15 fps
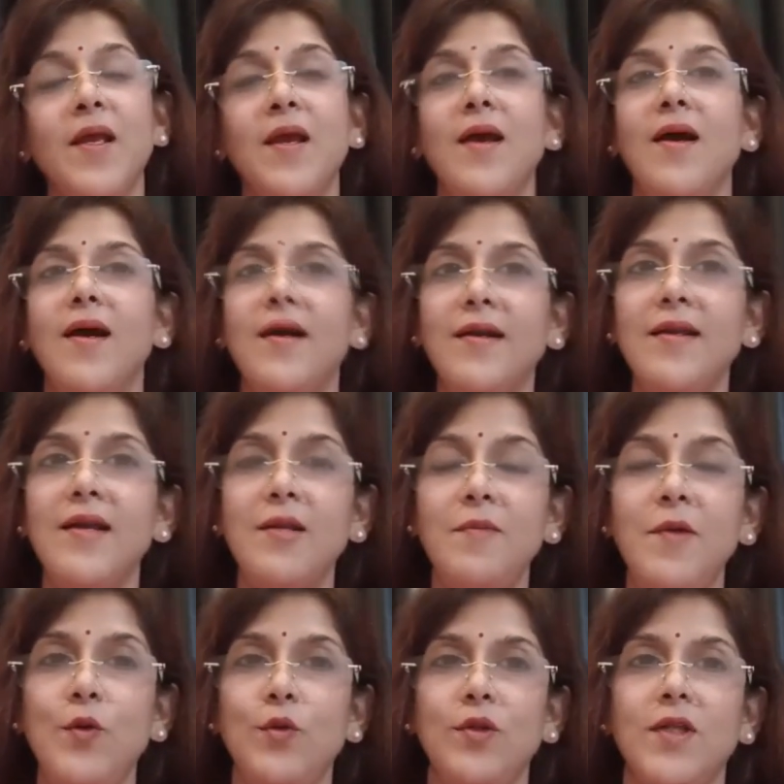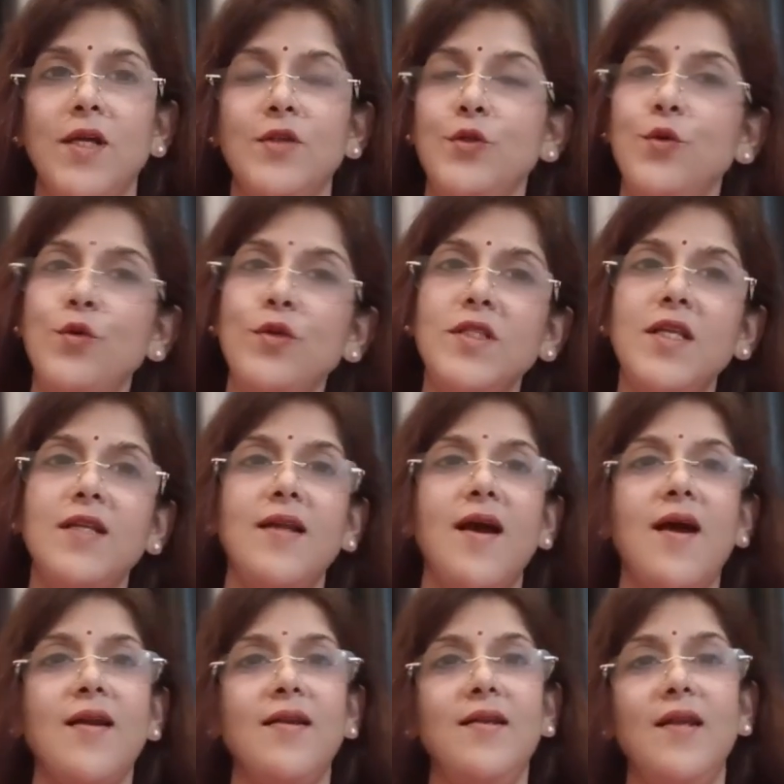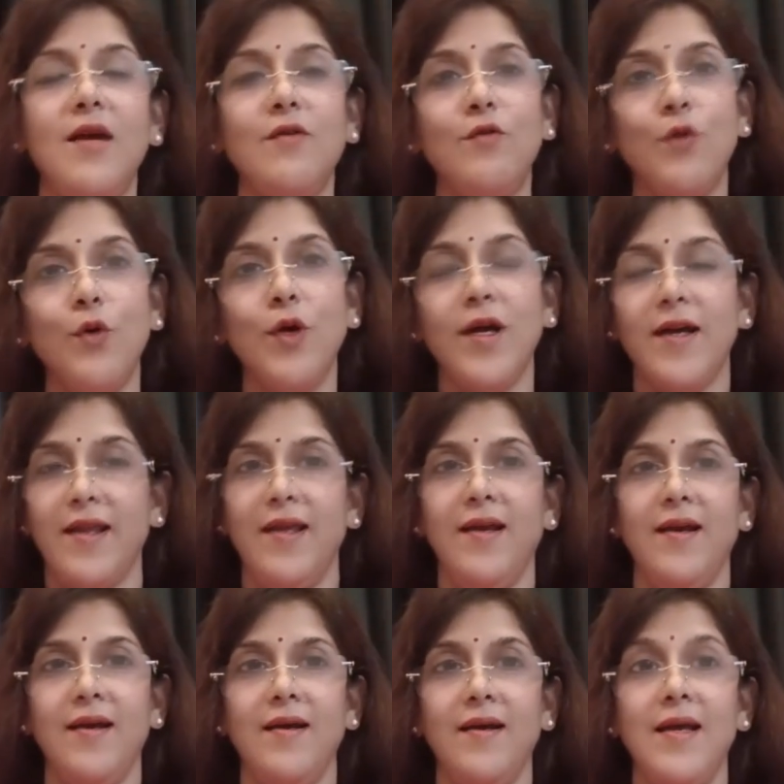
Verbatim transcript: अड़ियल भी होता है जो उसने ठान लिया वो करेगा